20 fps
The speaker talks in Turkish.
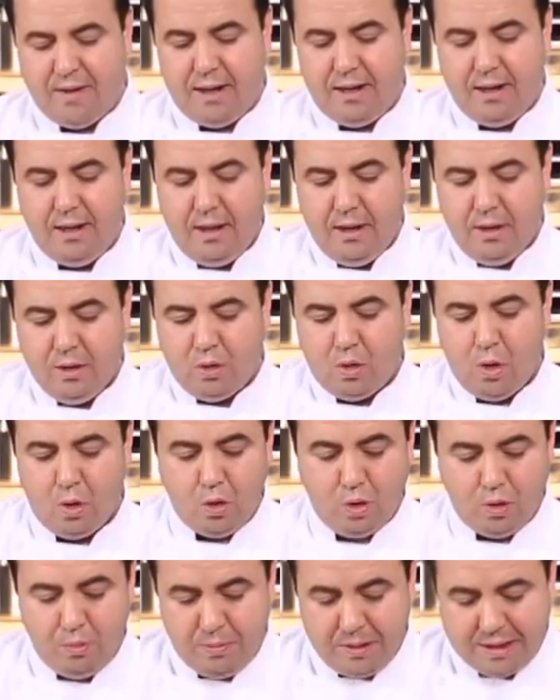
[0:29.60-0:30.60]
var.
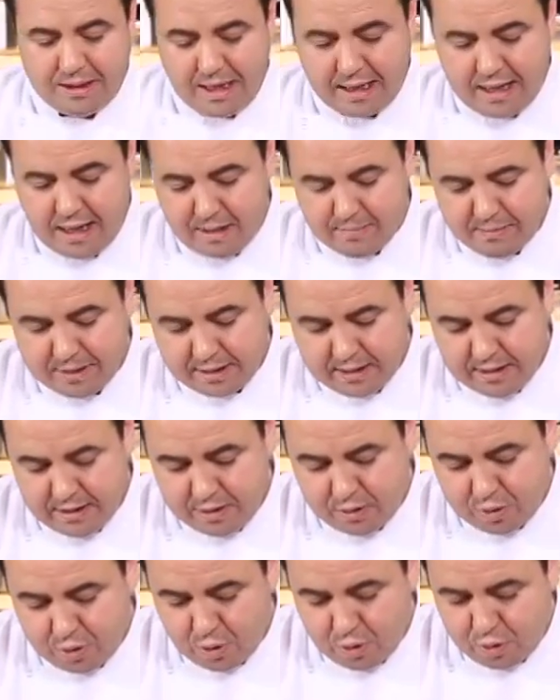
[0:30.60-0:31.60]
Kökünün bizde kalmasını
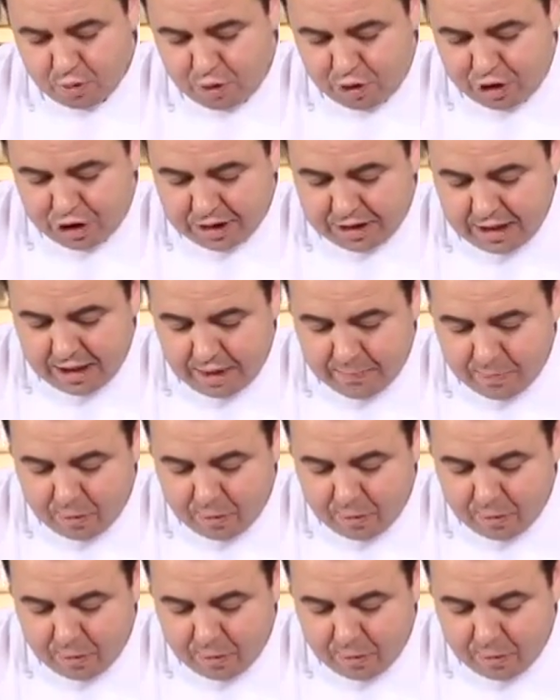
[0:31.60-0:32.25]
istiyoruz. Çirkin